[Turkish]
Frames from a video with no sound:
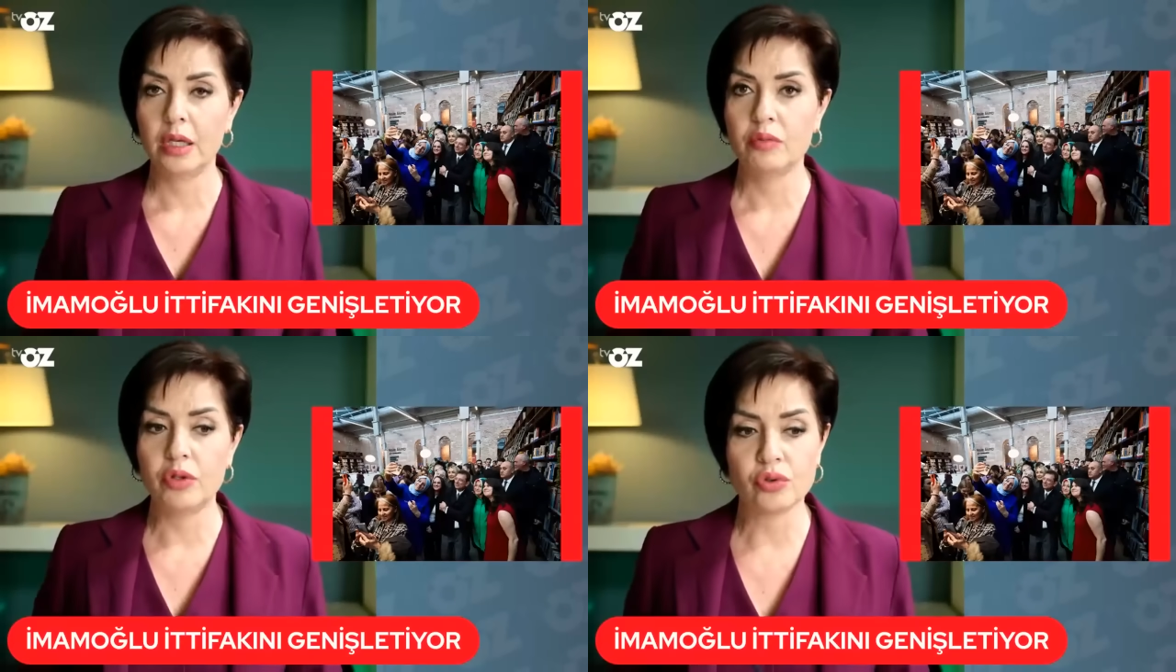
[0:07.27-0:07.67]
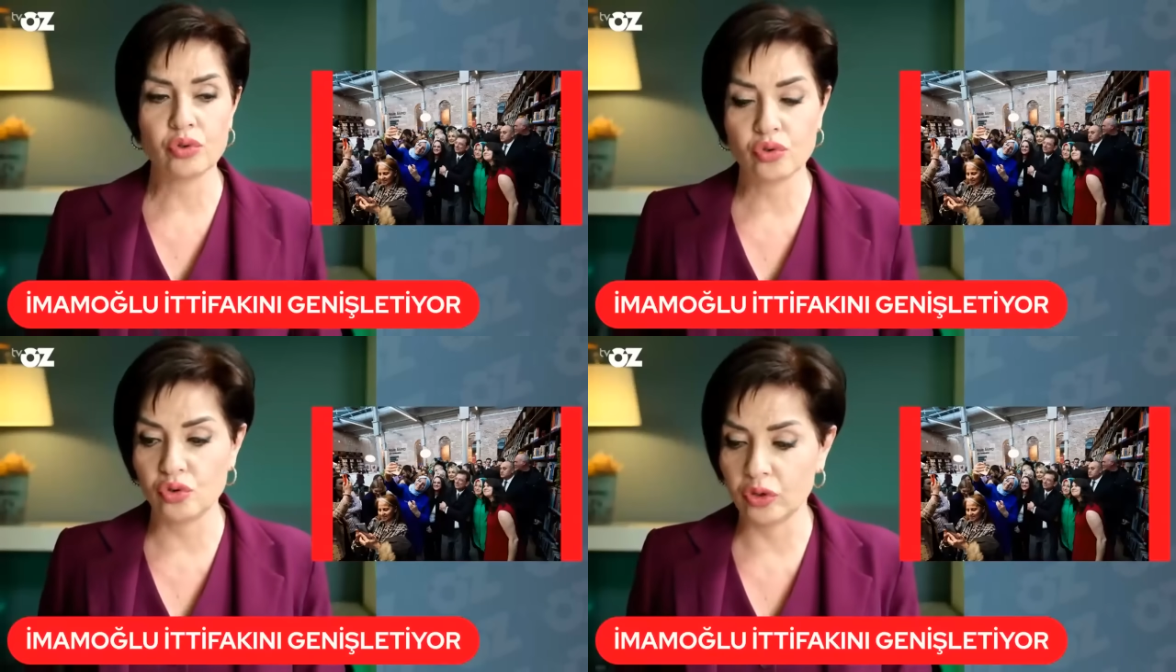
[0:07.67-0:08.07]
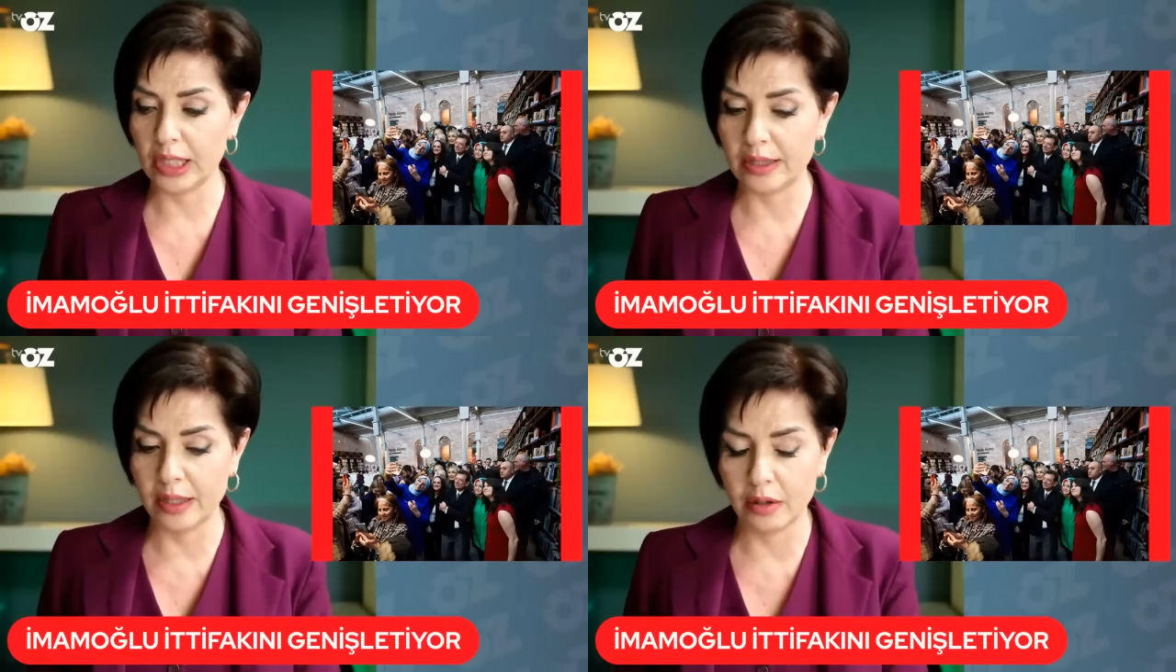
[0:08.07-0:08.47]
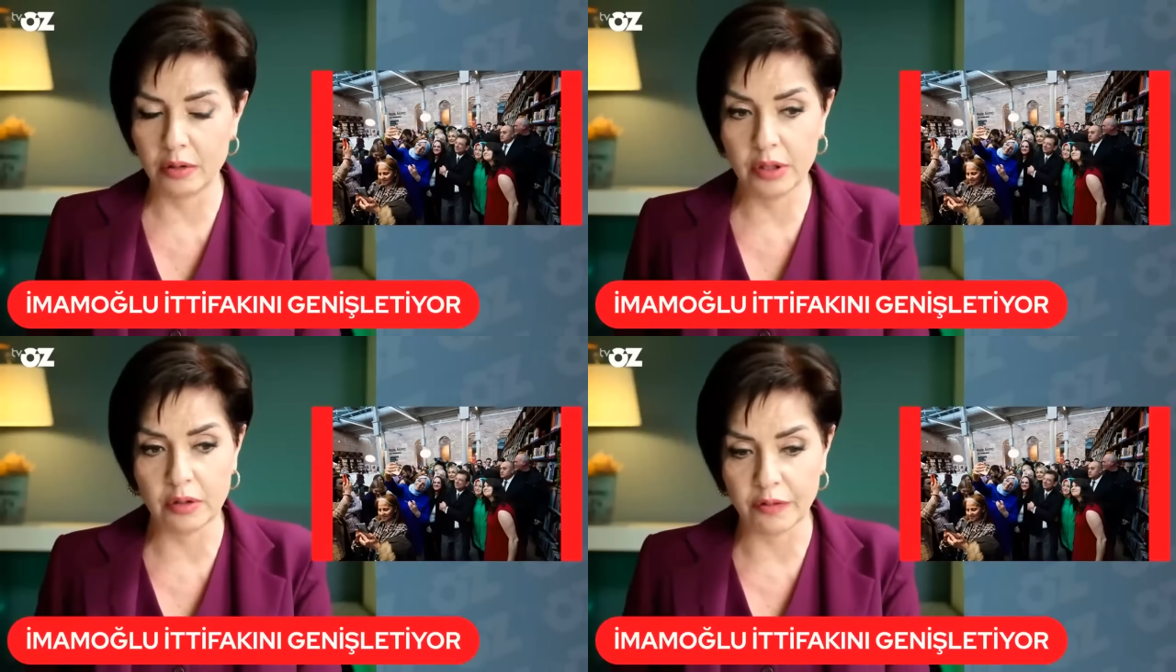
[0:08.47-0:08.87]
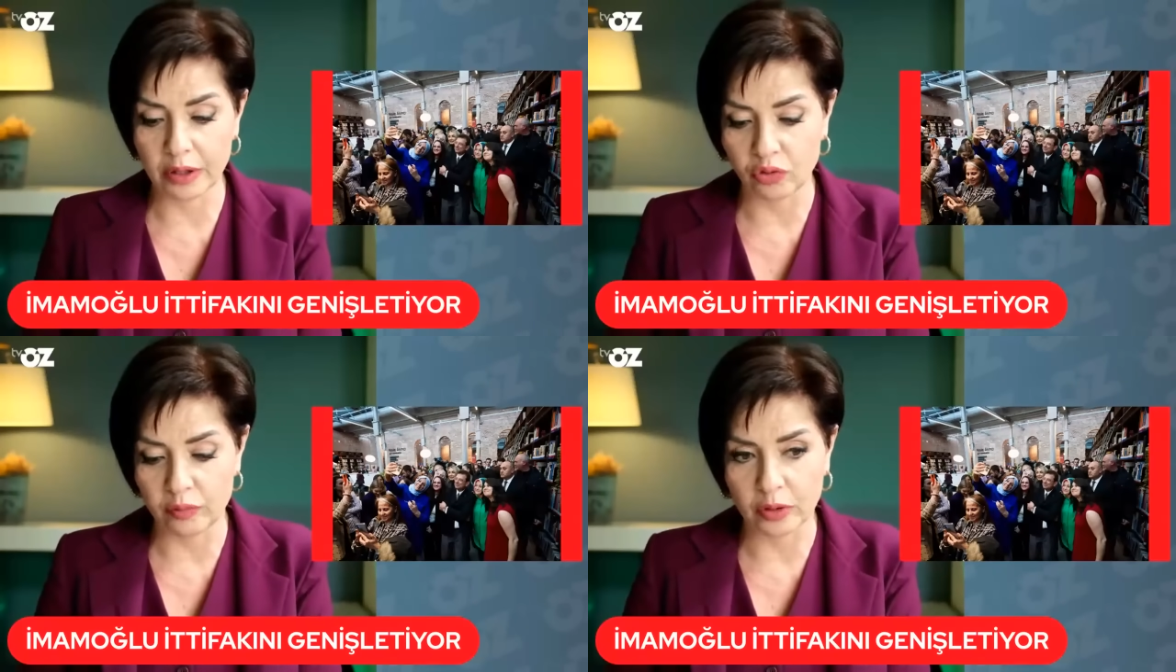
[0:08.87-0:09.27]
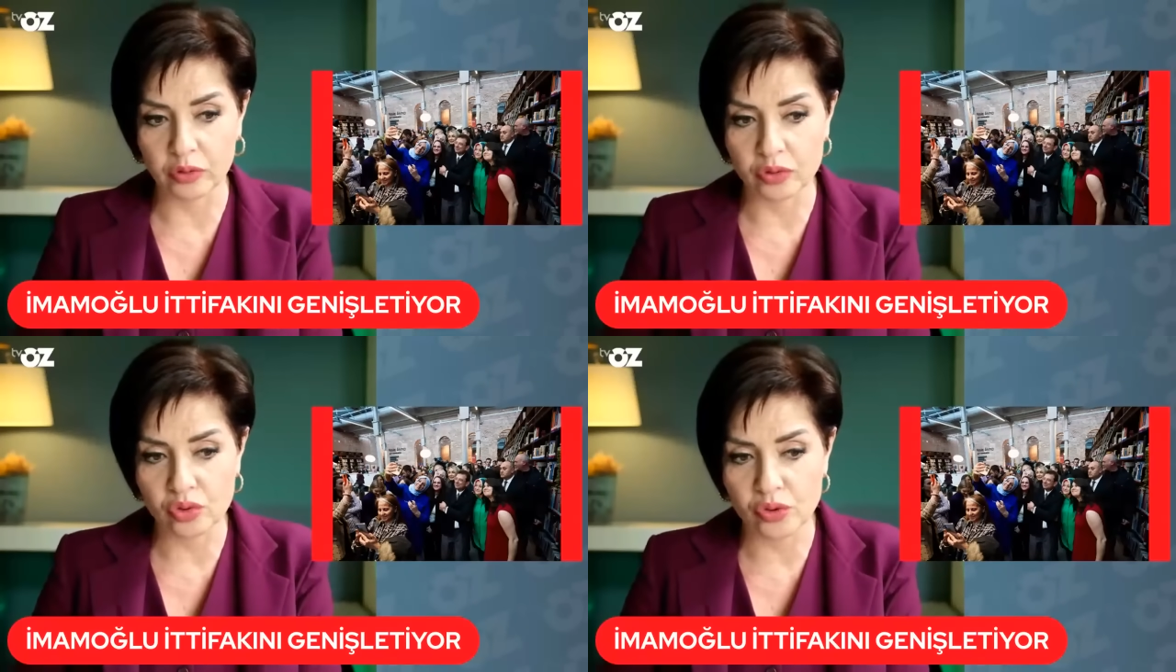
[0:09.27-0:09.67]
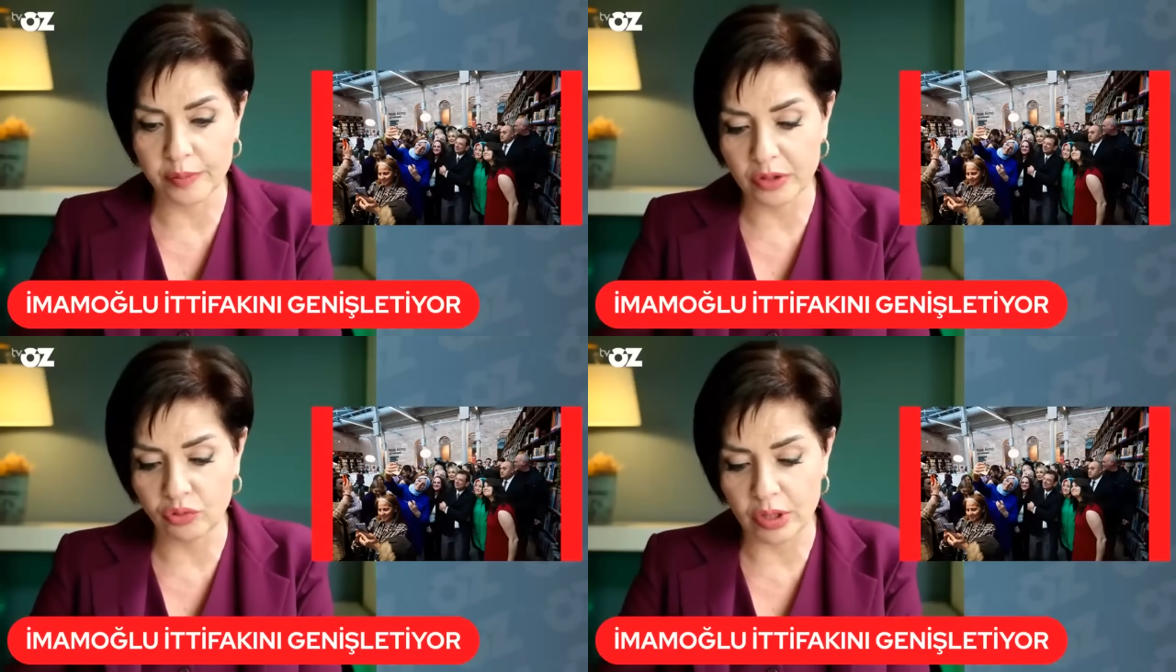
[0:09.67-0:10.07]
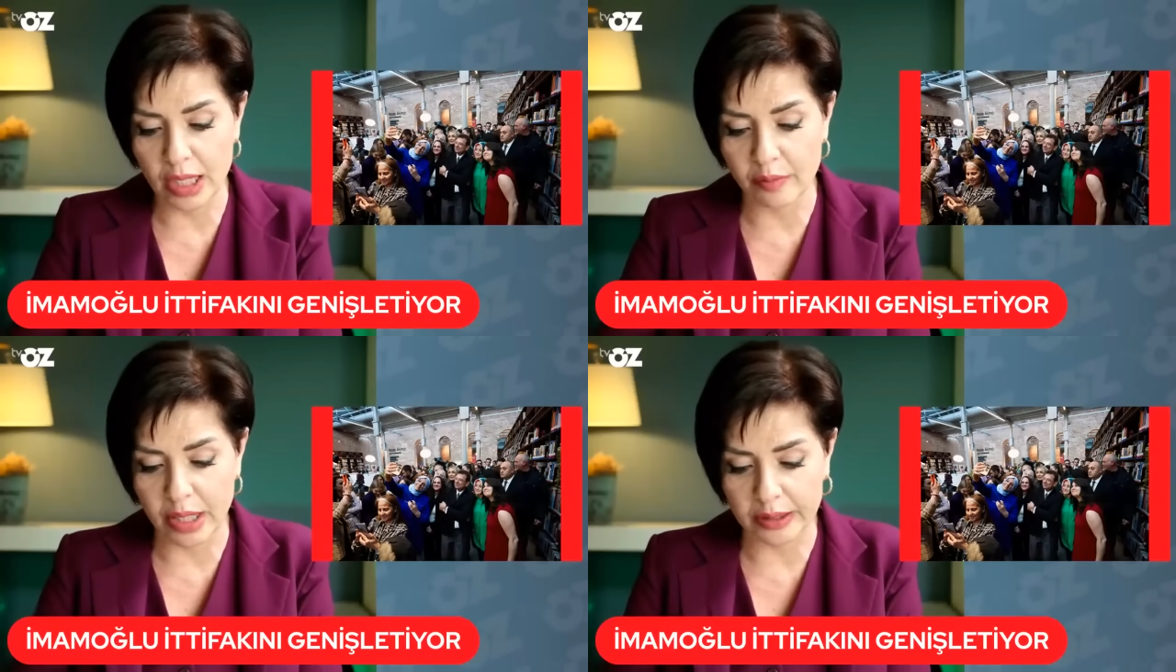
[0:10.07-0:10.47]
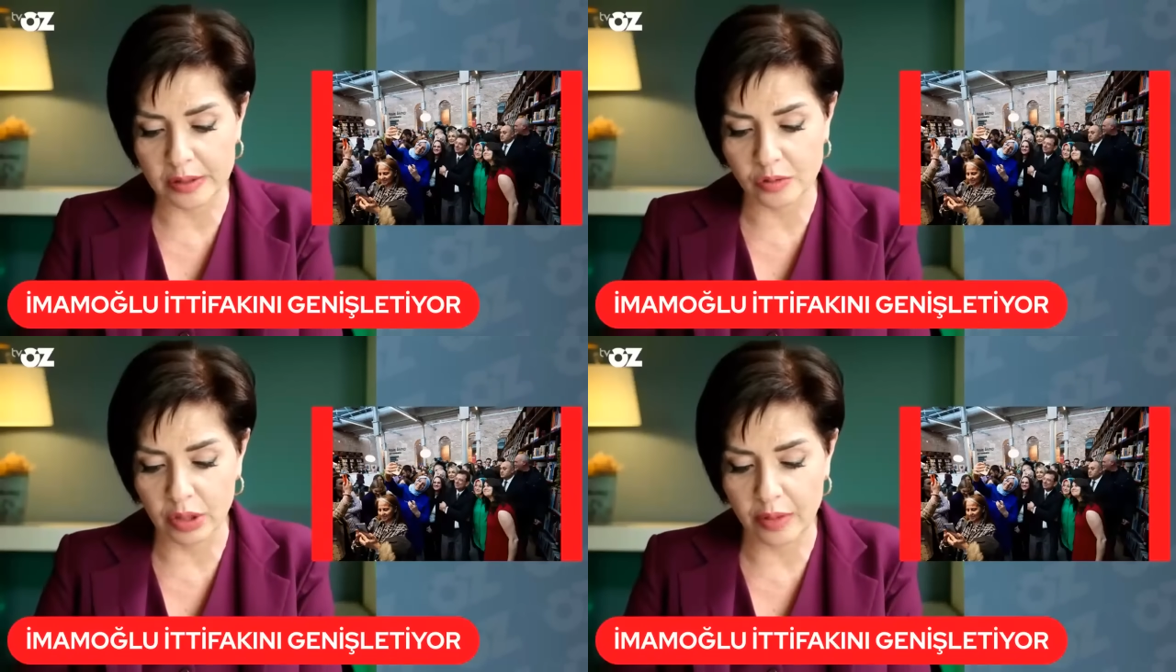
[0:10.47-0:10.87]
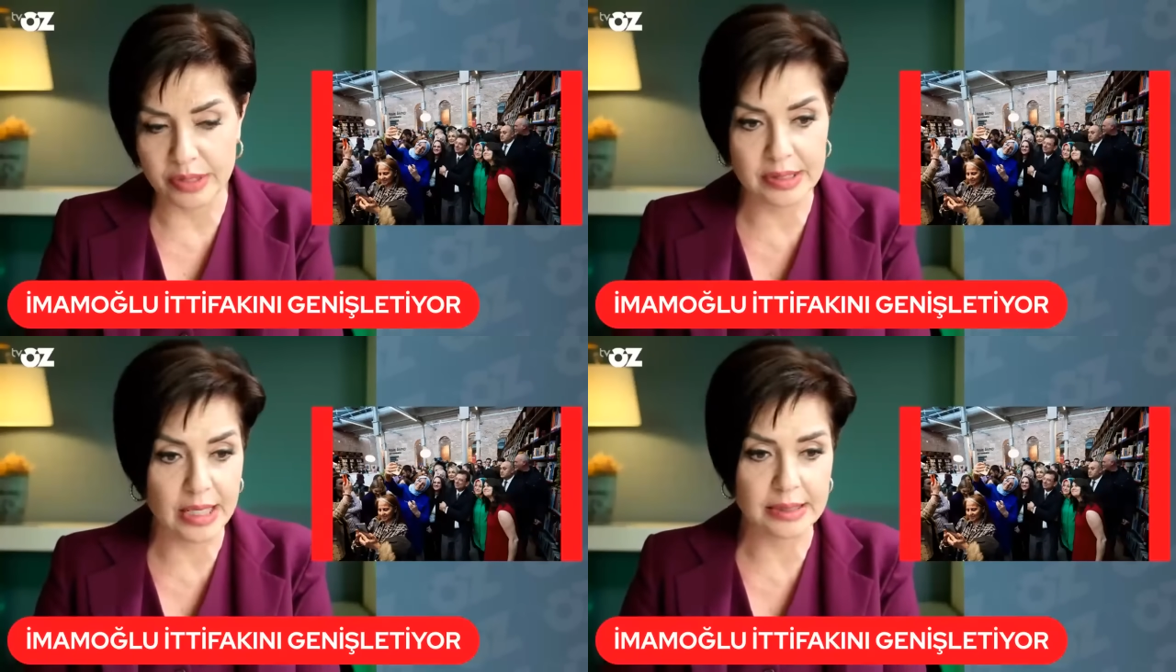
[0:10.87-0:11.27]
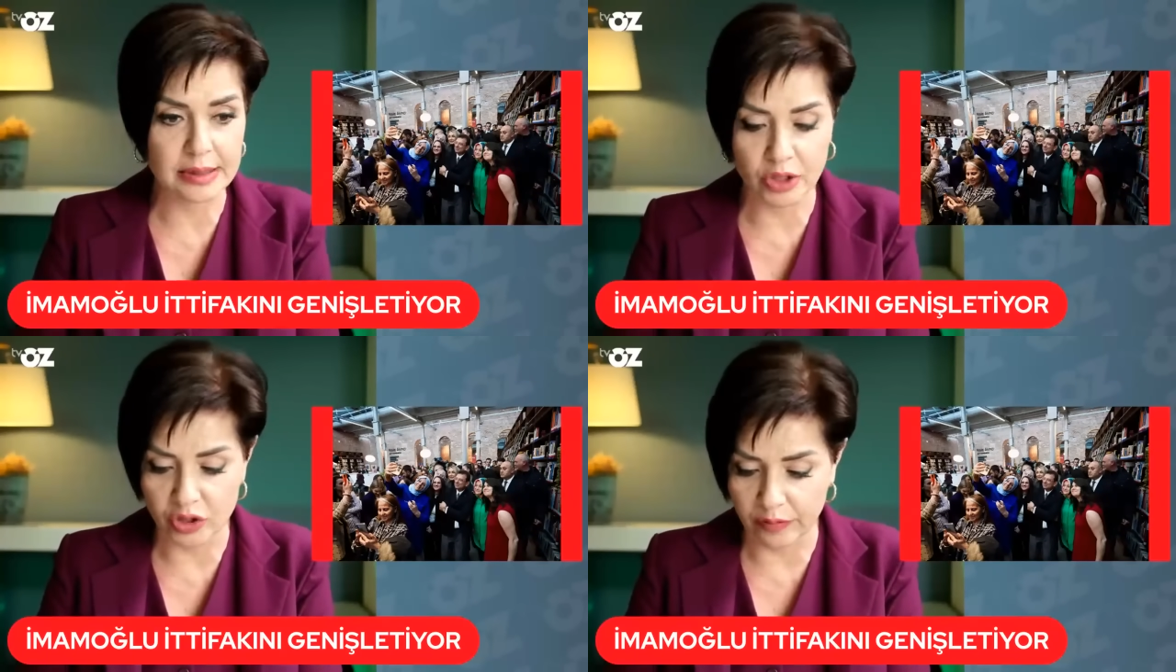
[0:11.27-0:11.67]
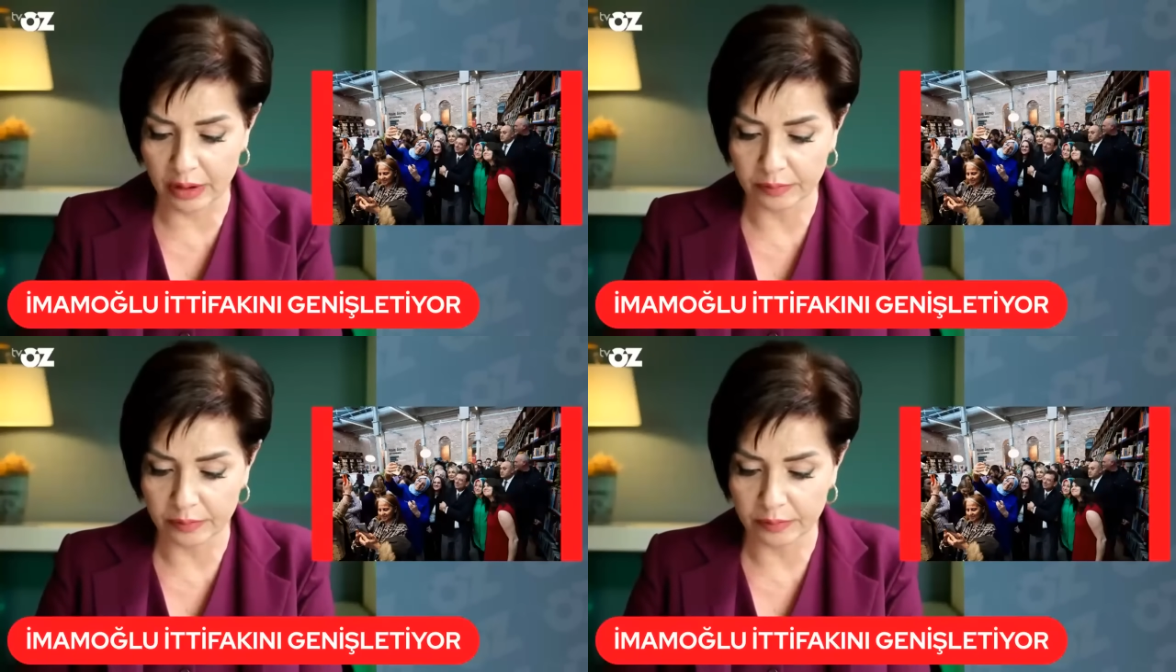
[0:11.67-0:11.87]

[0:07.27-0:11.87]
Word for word: Biliyorsunuz Türkiye'de ittifak kurma konusunda bir dünya markası olan bir siyasetçi var.